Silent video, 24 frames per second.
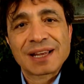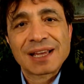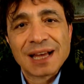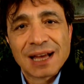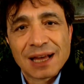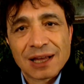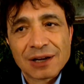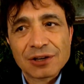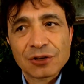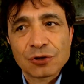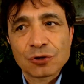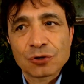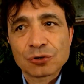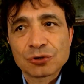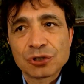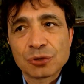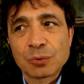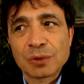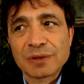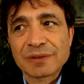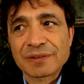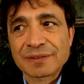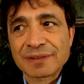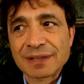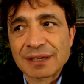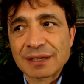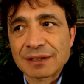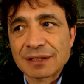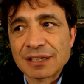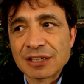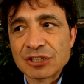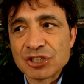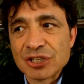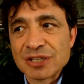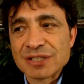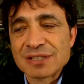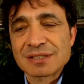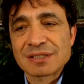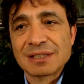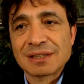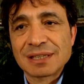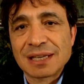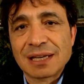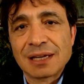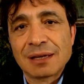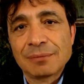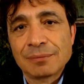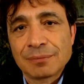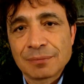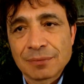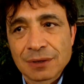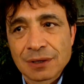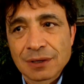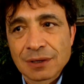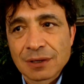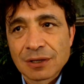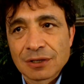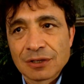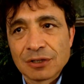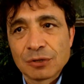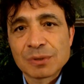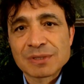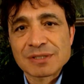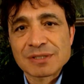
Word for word: carico di questa necessità di